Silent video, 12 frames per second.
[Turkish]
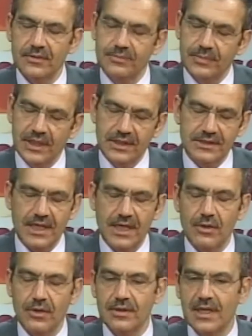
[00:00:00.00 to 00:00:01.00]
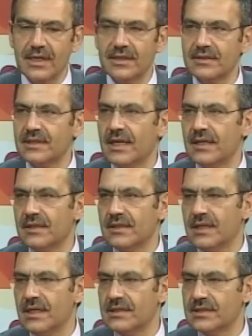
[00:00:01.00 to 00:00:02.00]
bilgisayar oyunlarının da
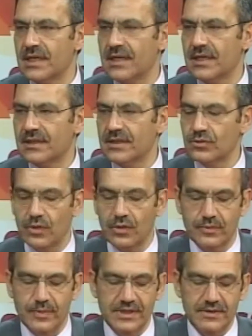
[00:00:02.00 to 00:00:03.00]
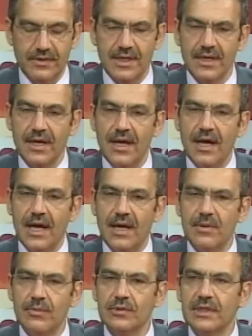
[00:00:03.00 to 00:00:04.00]
yine insanlardan soğutması var.
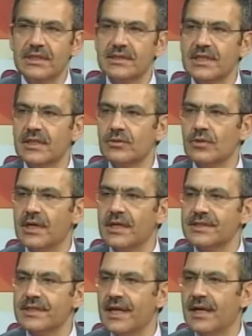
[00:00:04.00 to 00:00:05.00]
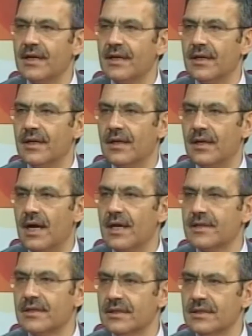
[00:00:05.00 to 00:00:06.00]
Ama bu da insanın doğasına
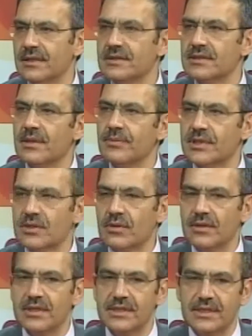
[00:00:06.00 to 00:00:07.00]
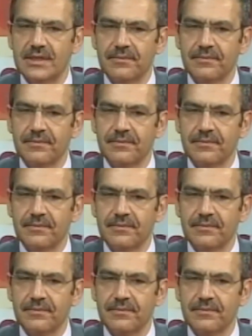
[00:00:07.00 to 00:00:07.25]
aykırı. İnsan psikolojisi e,